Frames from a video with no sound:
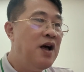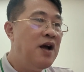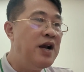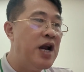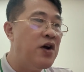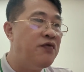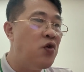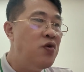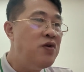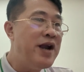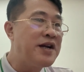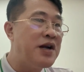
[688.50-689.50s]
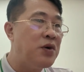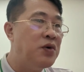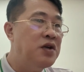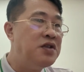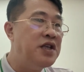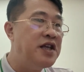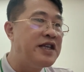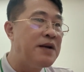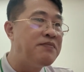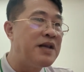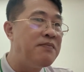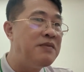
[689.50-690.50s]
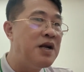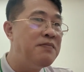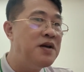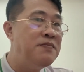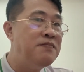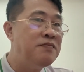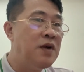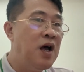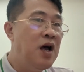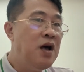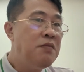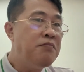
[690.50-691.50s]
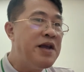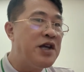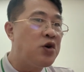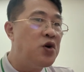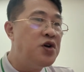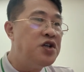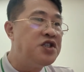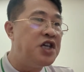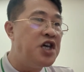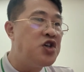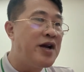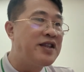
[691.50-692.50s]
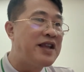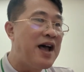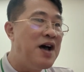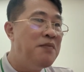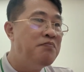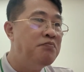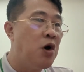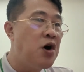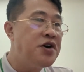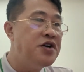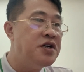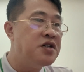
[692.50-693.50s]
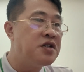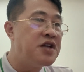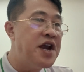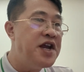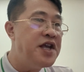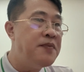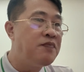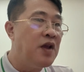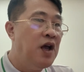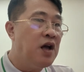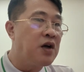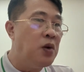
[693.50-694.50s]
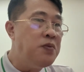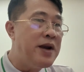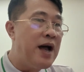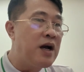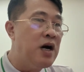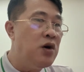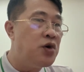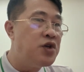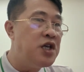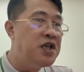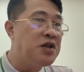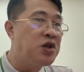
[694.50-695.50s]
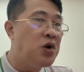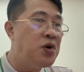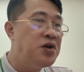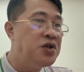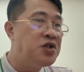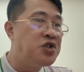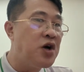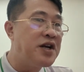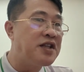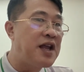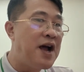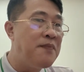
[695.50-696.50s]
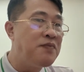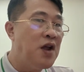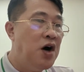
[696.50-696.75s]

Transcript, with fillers: Lê Long Vũ lắc đầu, nhìn chằm chằm Lâm Minh. Bây giờ tôi chỉ cho anh ta một con đường để đi, cũng là cơ hội duy nhất tôi cho anh ta.